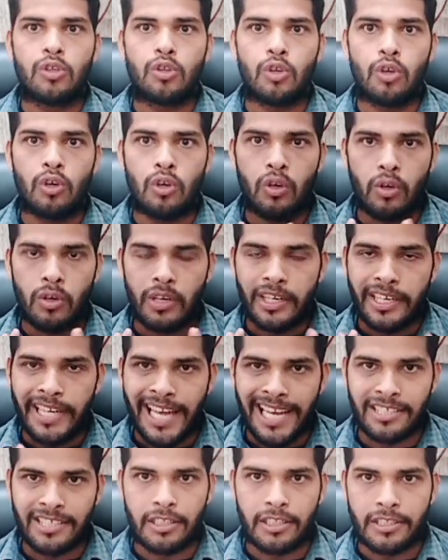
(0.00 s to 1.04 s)
तो
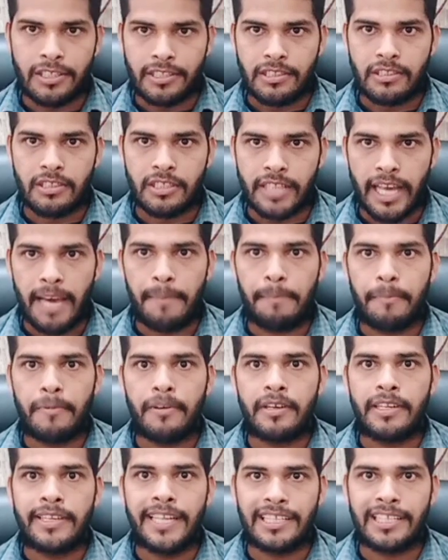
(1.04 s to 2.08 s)
नेक्स्ट
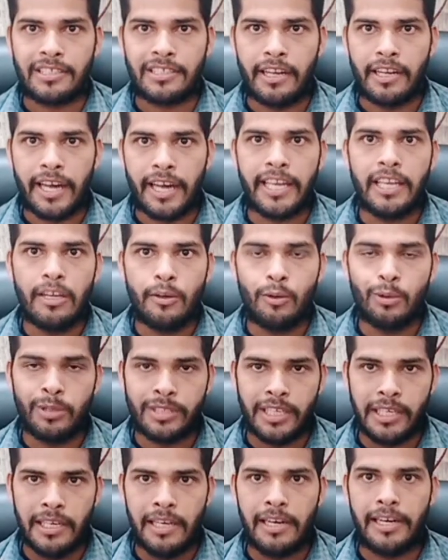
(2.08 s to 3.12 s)
स्टेप नेक्स्ट लड़ाई
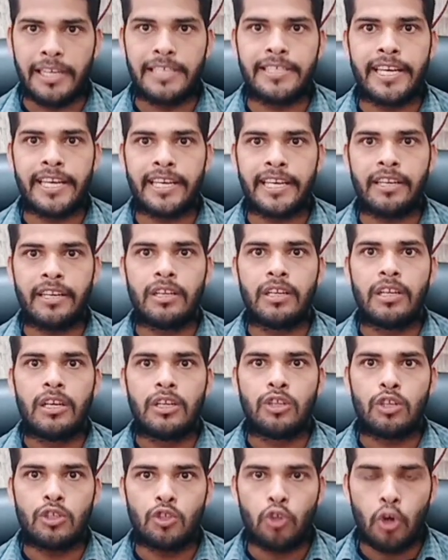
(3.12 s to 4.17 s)
उसके लिए लड़ी जाएगी
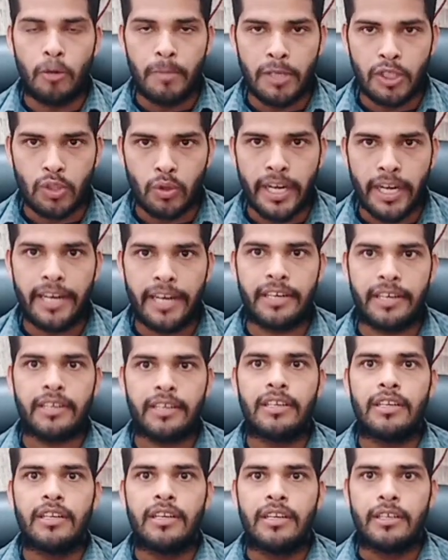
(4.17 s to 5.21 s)
तो जो भी स्टूडेंट
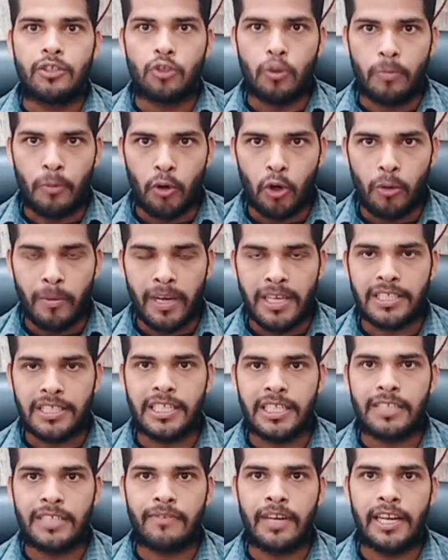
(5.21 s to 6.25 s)
सुपरनुमरी
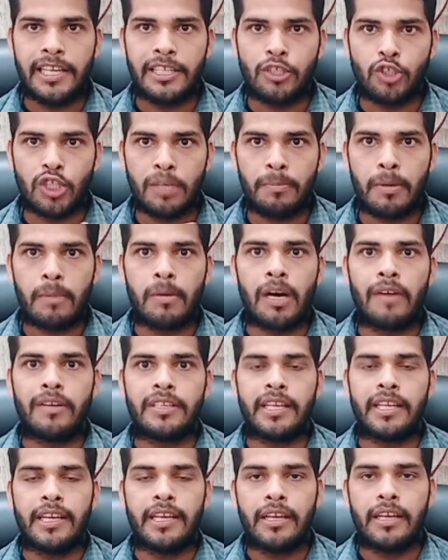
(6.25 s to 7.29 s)
सीट वाले इशू से
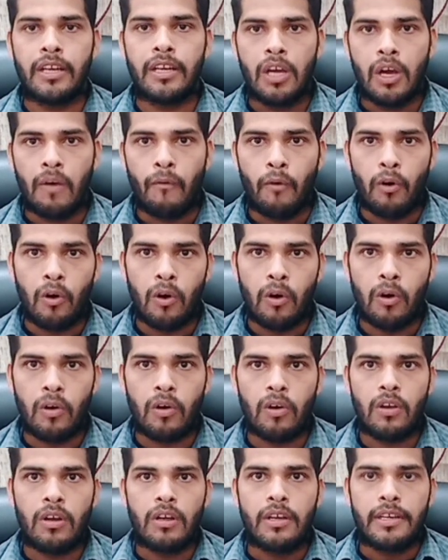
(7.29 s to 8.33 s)
प्रभावित हैं वो
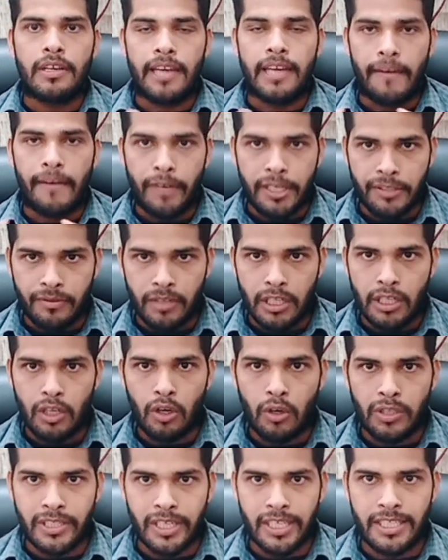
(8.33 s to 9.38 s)
इस
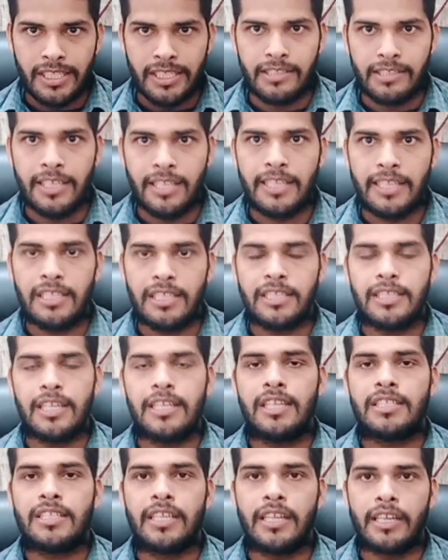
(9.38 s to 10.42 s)
वीडियो को ज़्यादा से
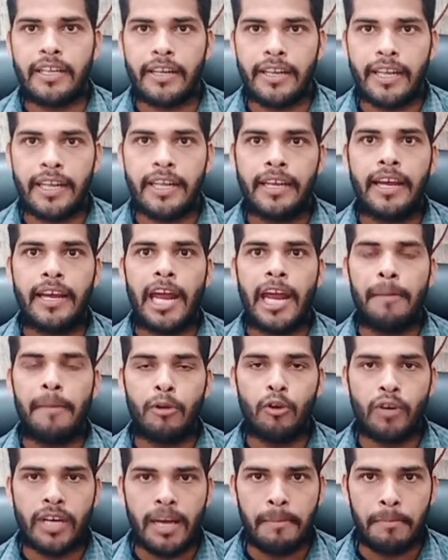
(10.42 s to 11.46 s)
ज़्यादा शेयर करें
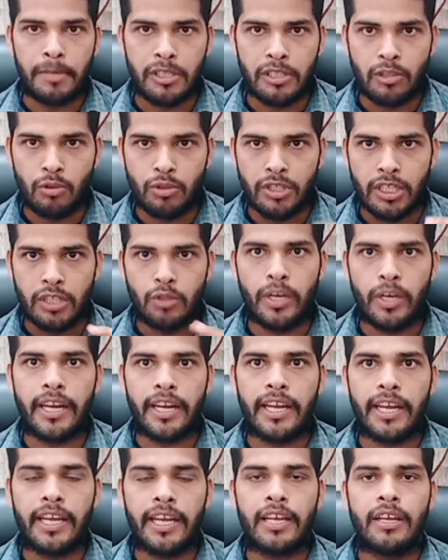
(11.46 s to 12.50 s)
एम कैंपस न्यूज से जुड़े
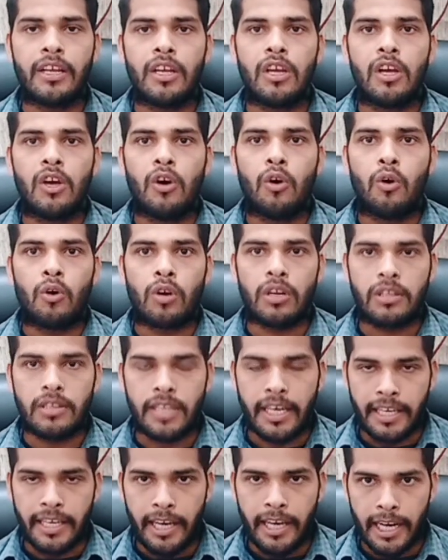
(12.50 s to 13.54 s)
रहें और
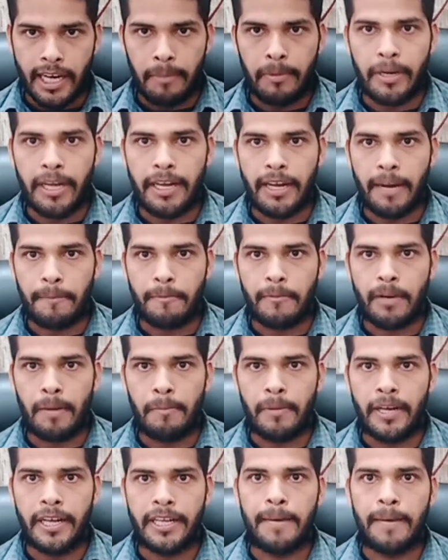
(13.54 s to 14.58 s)
ताकि हर अपडेट आप,
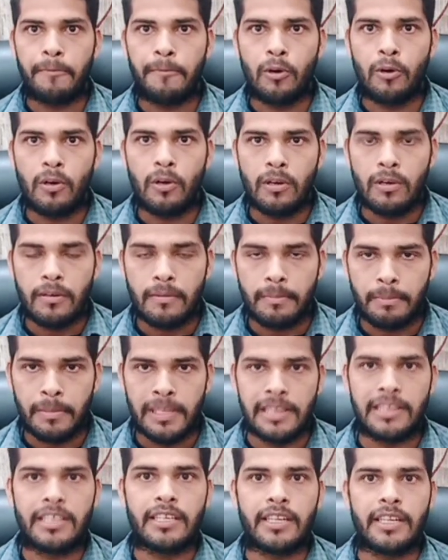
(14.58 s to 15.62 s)
अपडेट आपको
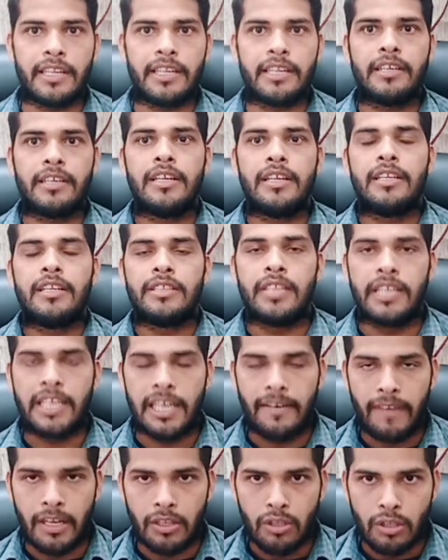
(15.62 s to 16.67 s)
मिलती रहे
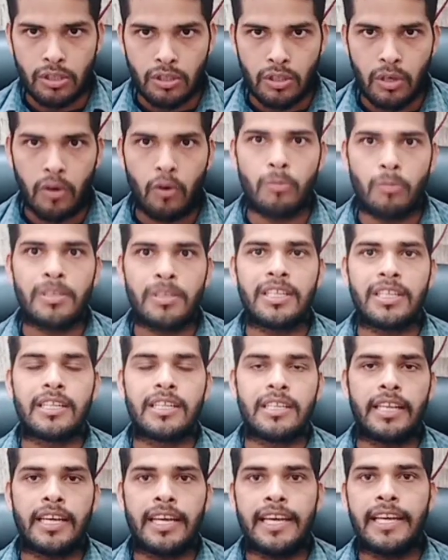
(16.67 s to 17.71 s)
धन्यवाद दोस्तों उम्मीद
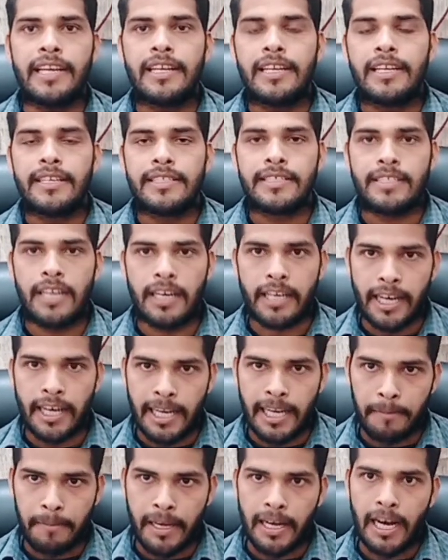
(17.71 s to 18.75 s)
करते हैं
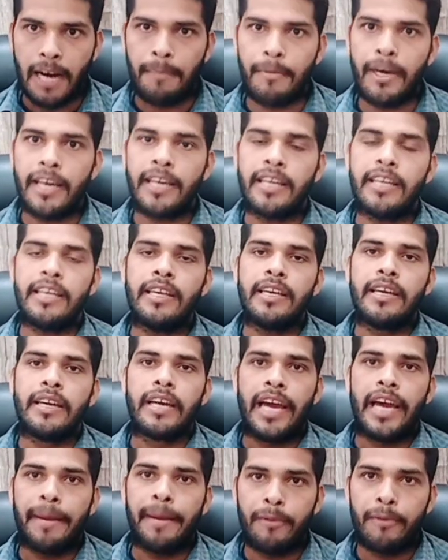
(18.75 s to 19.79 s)
जानकारी आपके काम आएगी
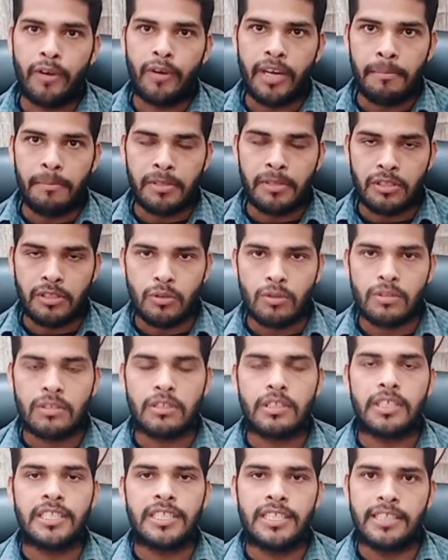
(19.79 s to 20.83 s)
एम कैंपस
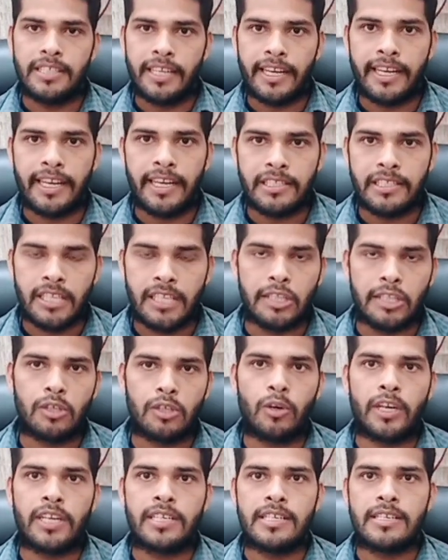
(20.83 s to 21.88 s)
न्यूज इसी तरह
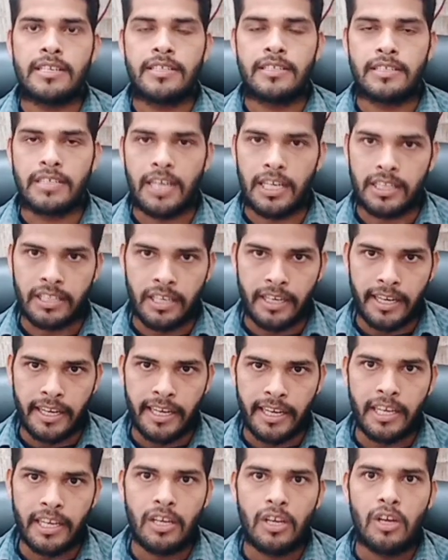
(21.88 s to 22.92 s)
छात्रों के साथ खड़ा
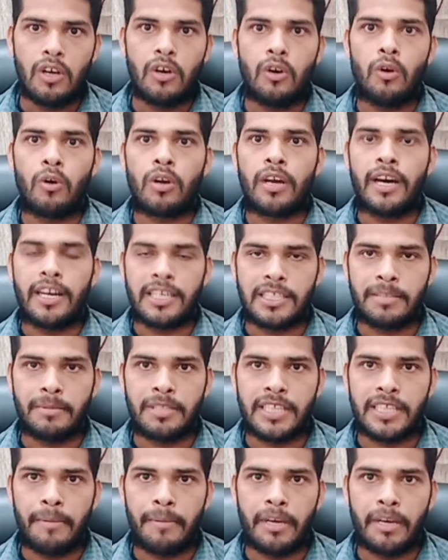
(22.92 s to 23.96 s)
है और हर
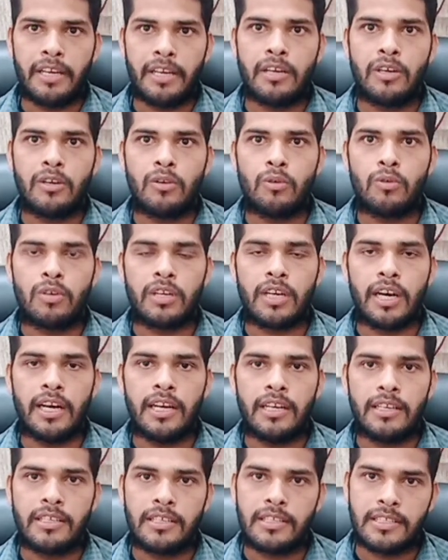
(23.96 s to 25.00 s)
समस्या में उनका
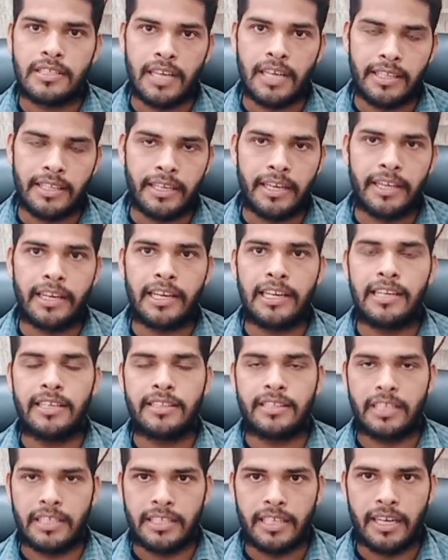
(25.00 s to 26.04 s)
साथ देने के लिए
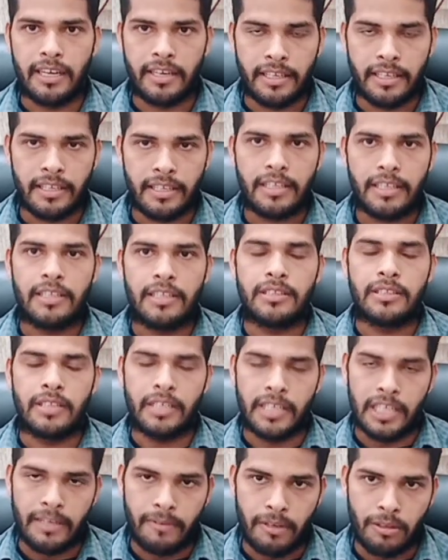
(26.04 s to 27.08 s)
तैयार है
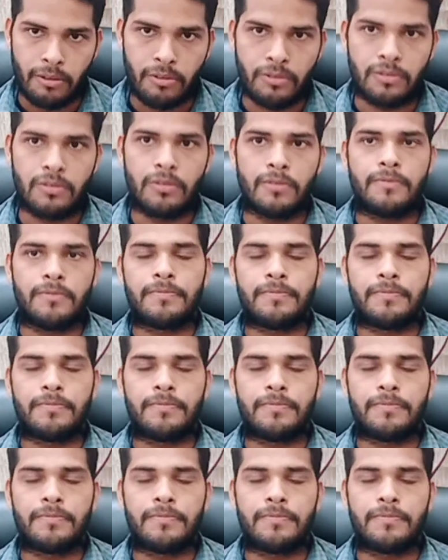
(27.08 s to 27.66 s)
धन्यवाद दोस्तों